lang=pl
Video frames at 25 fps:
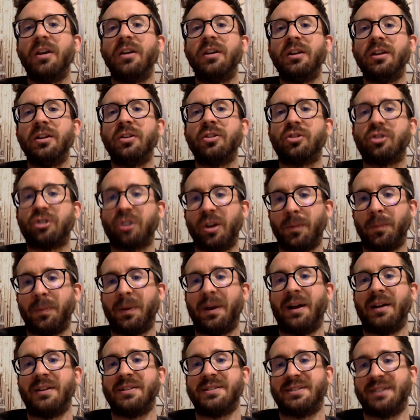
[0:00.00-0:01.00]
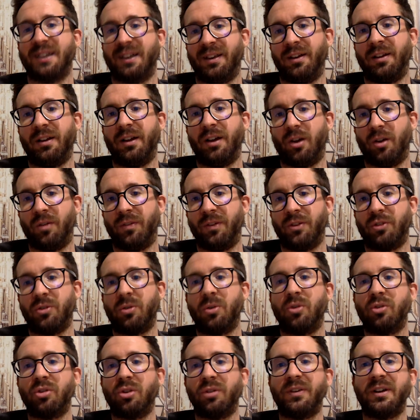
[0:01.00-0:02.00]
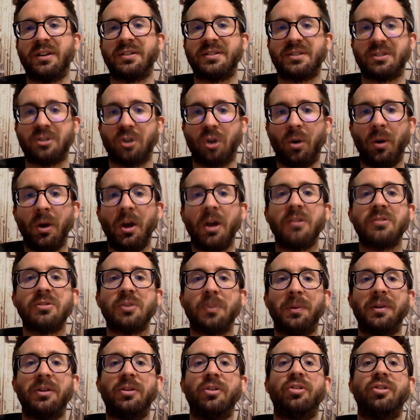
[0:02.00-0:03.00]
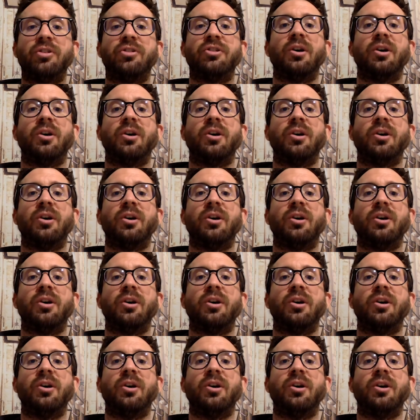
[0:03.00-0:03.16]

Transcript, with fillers: i trzeba zaingerować. Kluczowe jest to, co będzie się